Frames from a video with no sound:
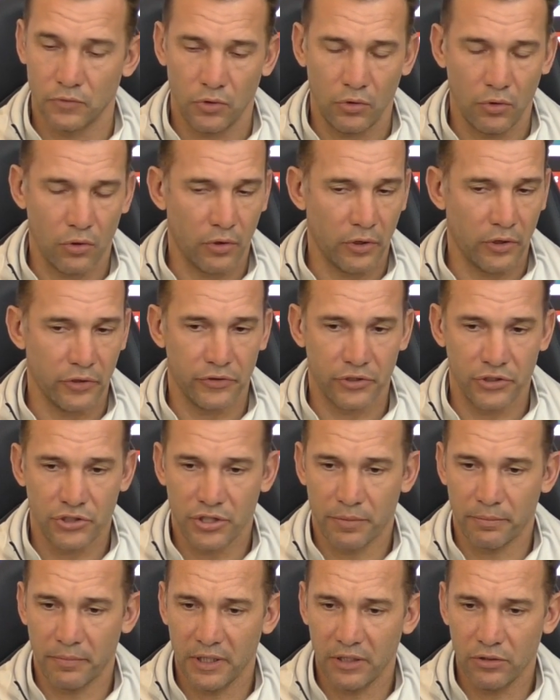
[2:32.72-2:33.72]
No,
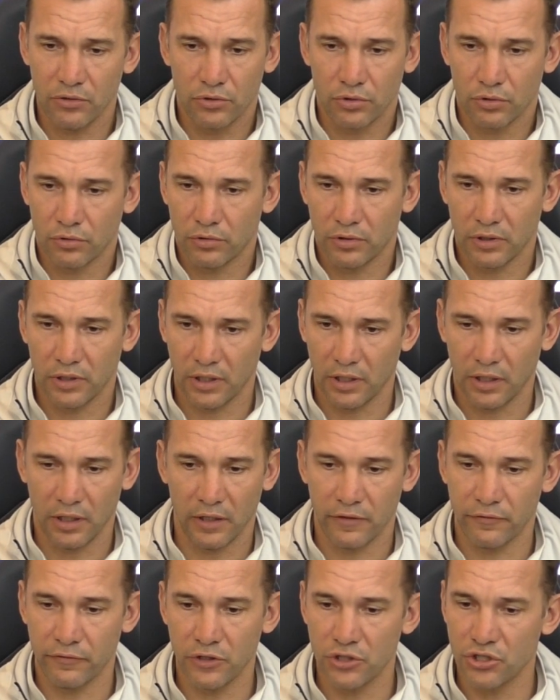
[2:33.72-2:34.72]
atteggiamento
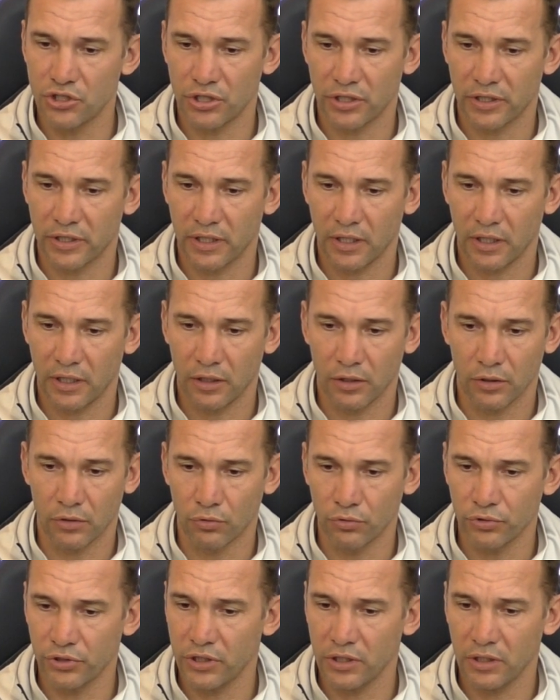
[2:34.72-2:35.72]
è vincere
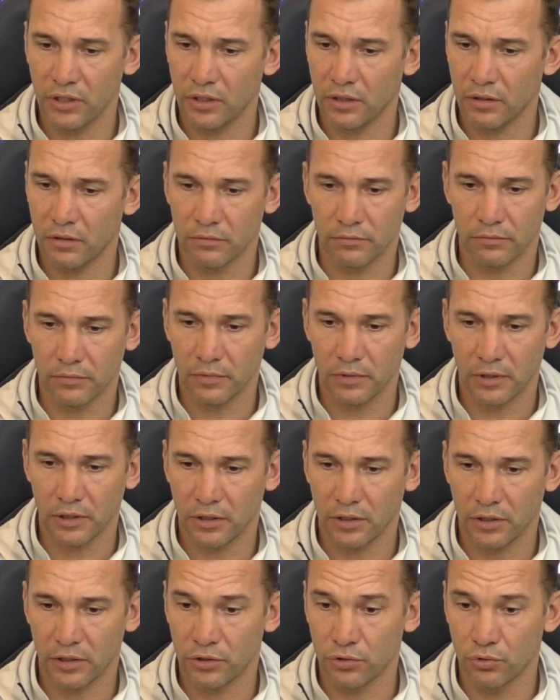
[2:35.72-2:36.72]
ogni
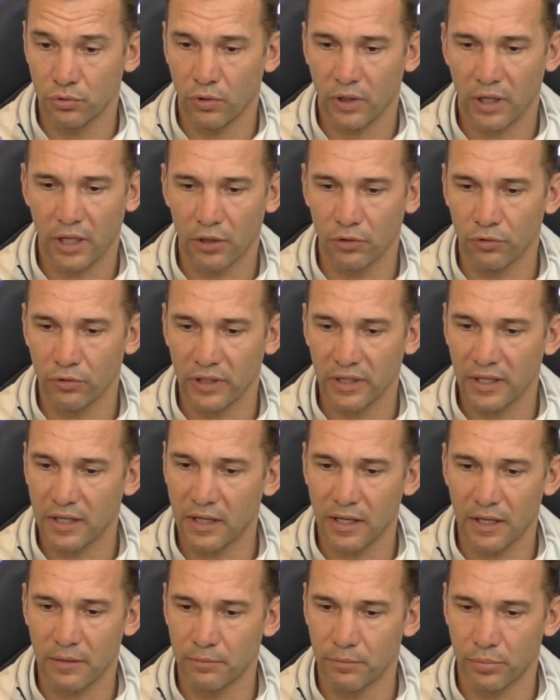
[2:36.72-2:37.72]
eh, duello in
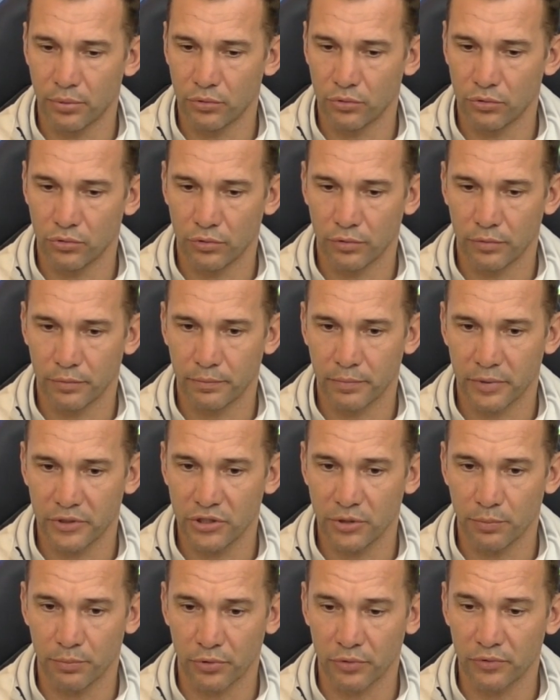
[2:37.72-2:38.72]
campo.
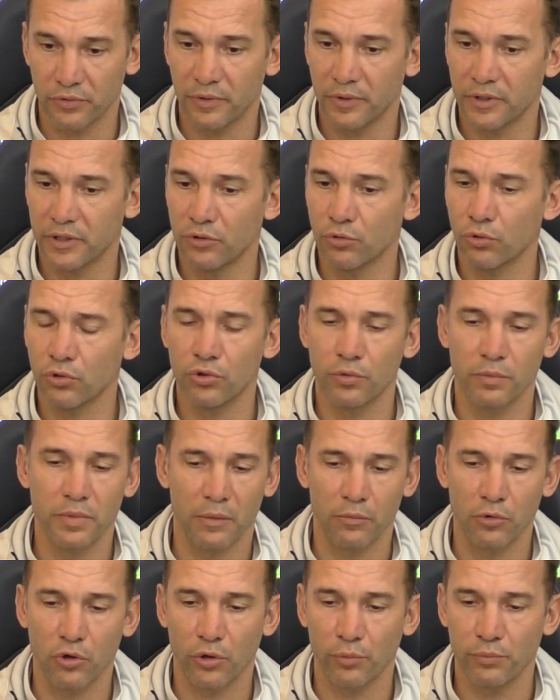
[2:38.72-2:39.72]
Noi
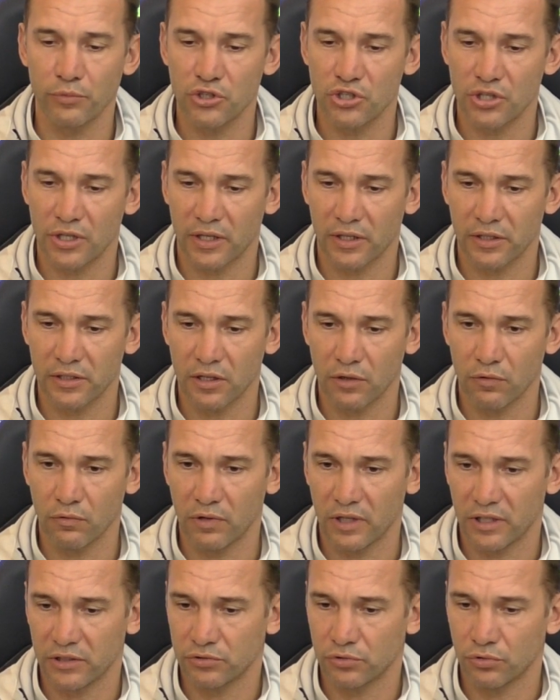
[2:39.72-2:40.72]
dobbiamo cominciare da
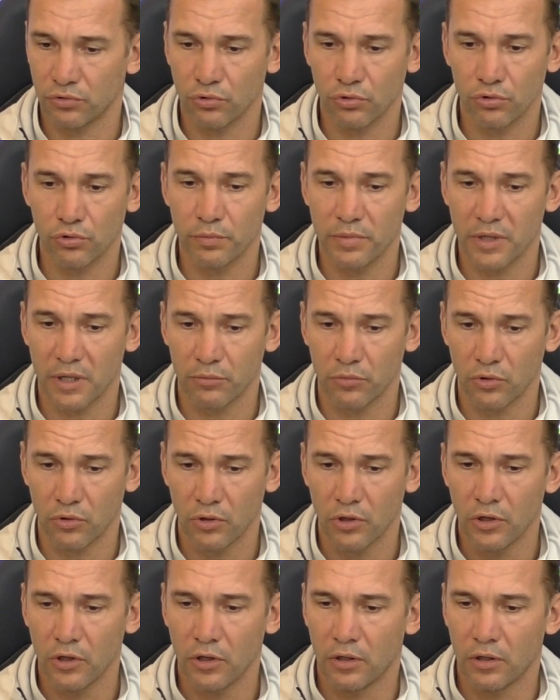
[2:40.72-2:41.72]
questo, noi
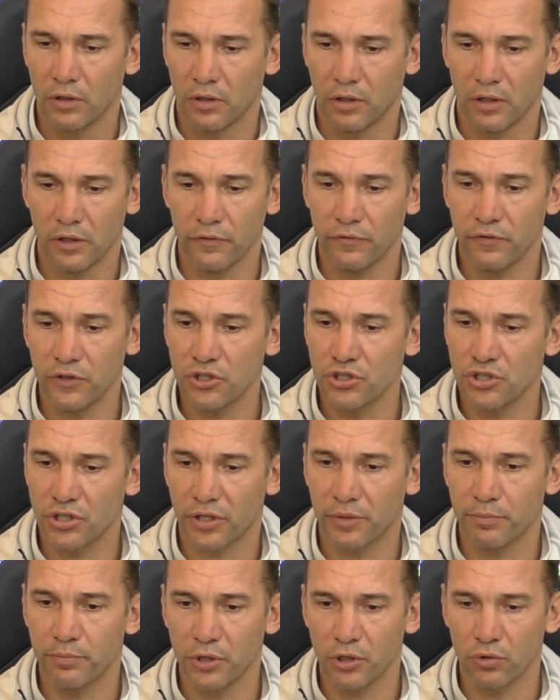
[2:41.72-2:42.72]
dobbiamo eh,
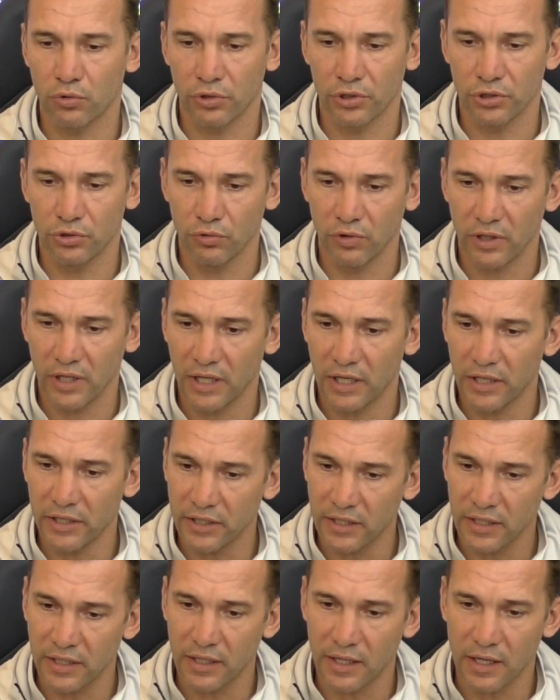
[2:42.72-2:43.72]
vincere piccoli duelli
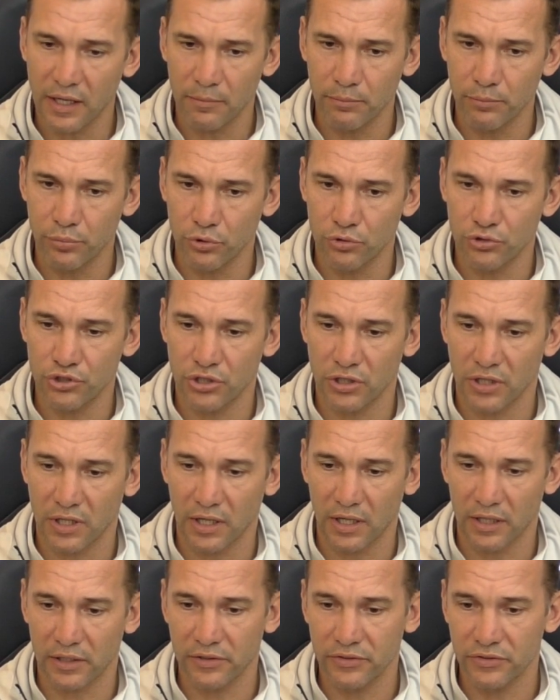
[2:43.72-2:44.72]
in campo,
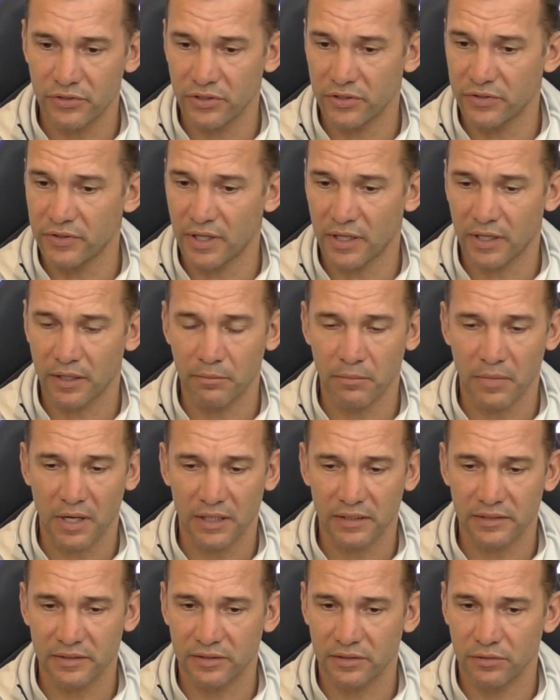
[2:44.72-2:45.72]
cercare di dare
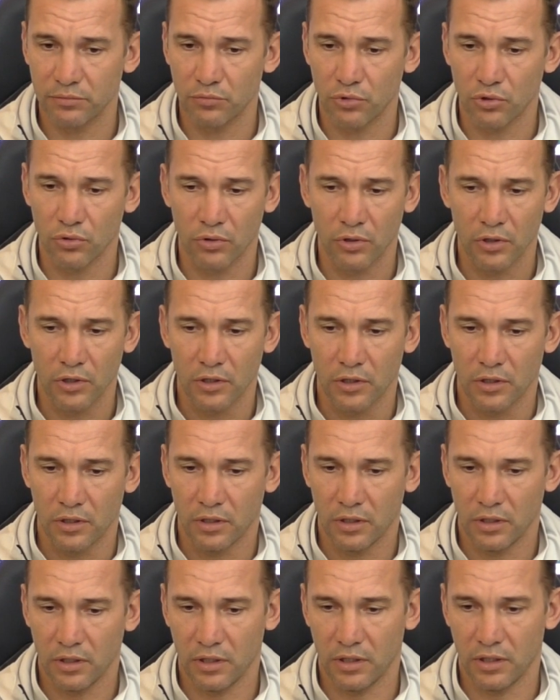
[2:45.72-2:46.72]
massimo
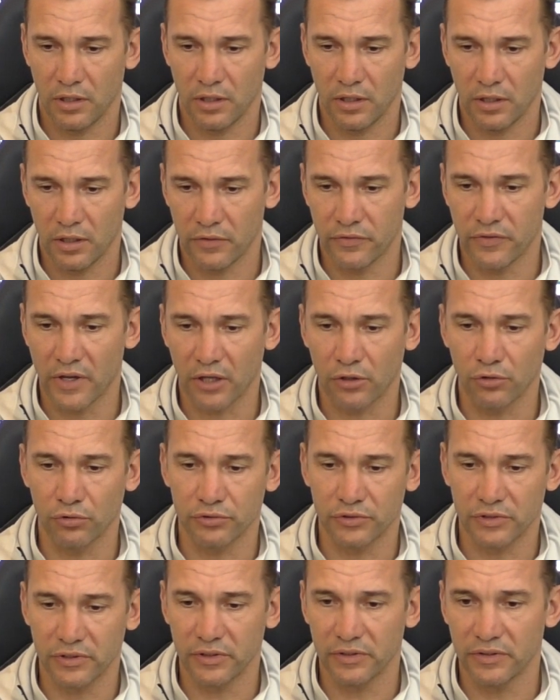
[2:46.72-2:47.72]
e da,
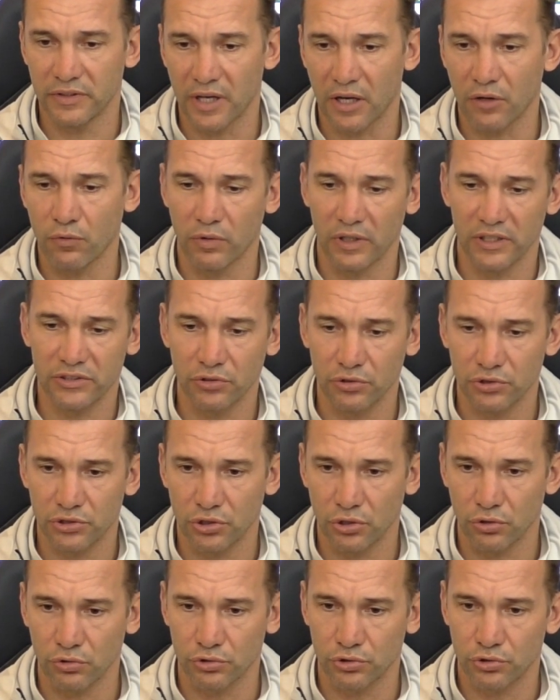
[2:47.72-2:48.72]
da questo
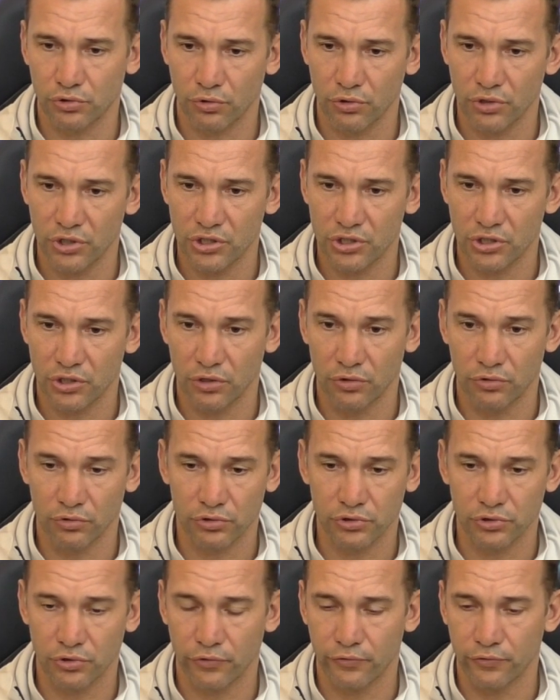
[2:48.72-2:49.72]
si costruisce il
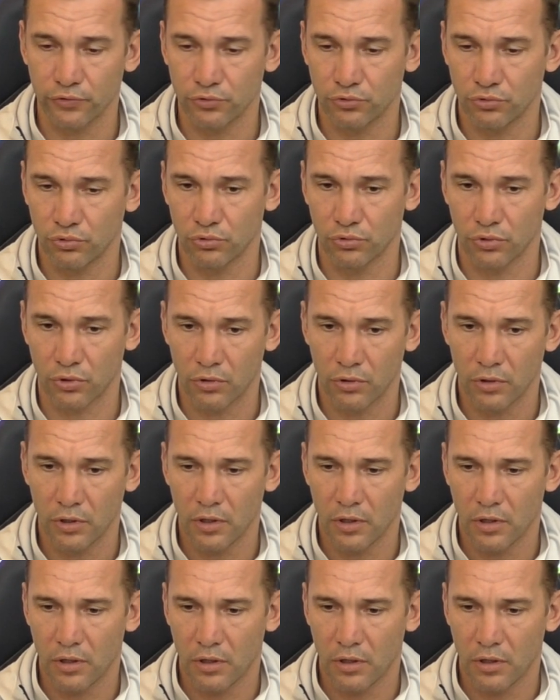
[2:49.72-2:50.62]
nostro futuro.